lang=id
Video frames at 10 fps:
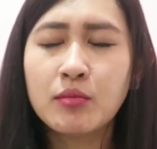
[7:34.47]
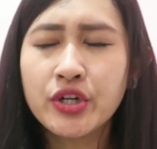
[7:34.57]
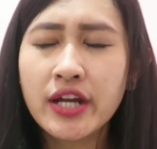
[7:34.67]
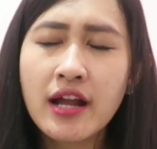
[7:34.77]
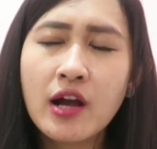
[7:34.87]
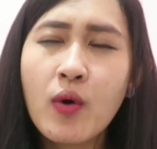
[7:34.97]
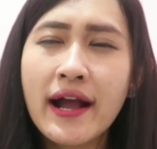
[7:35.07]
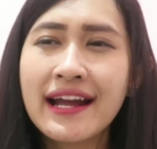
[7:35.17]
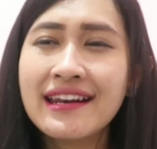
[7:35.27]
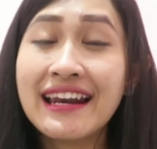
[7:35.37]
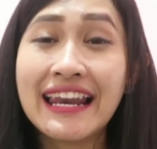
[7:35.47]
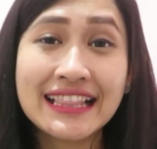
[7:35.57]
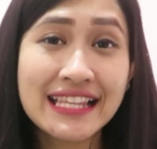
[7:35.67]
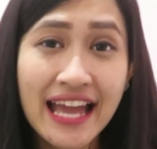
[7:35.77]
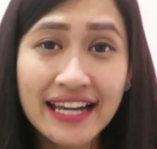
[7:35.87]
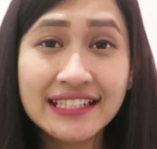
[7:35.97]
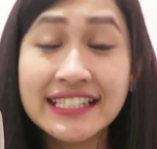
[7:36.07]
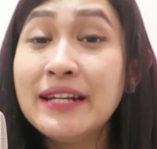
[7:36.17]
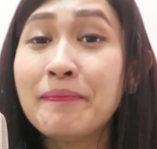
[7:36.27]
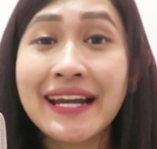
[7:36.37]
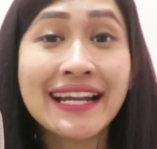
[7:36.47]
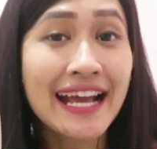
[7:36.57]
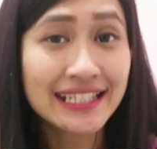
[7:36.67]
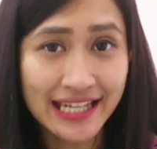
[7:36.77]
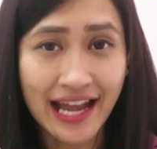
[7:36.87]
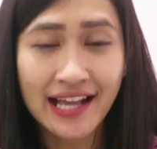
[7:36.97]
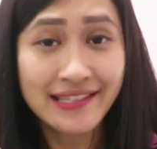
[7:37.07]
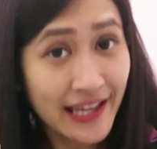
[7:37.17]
Kemudian aku akan latihan di depan kaca.